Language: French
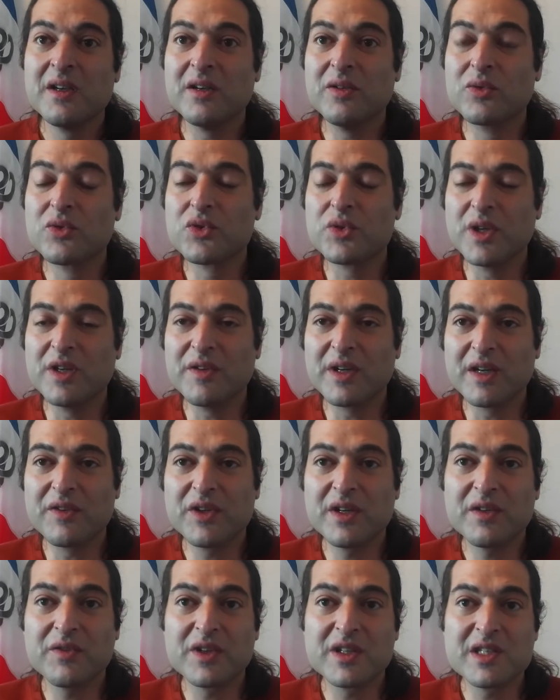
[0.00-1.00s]
Et donc je suis allé
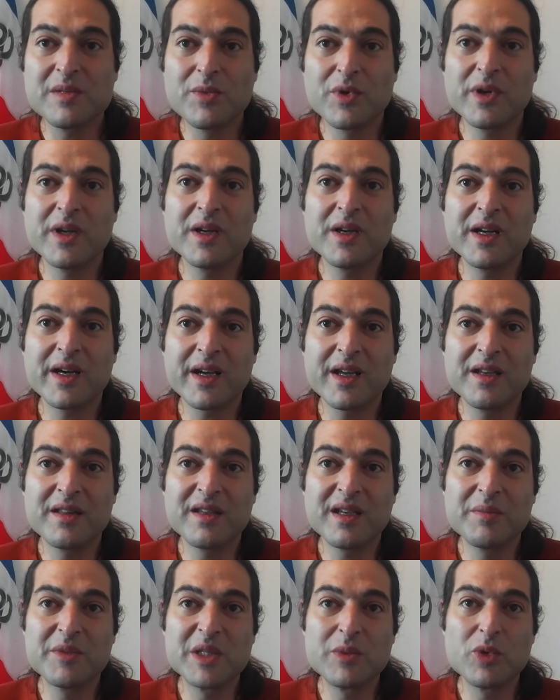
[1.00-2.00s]
vérifier, effectivement, la,
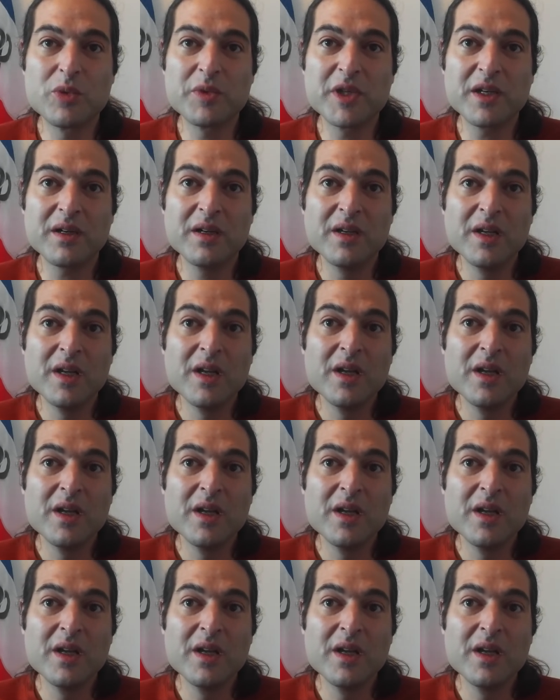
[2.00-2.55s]
réalité un petit peu pire.